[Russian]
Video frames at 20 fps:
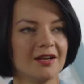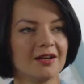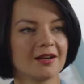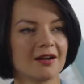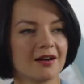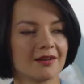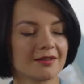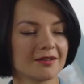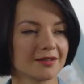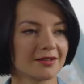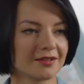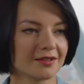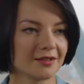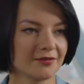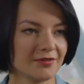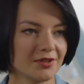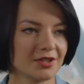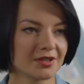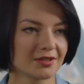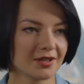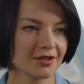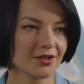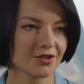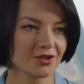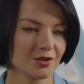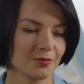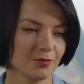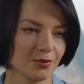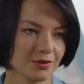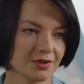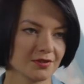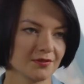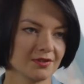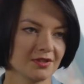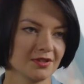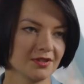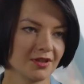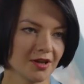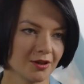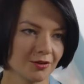как их видит конечный
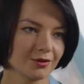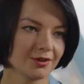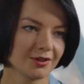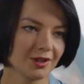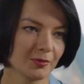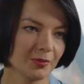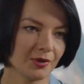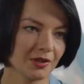пользователь и как он о них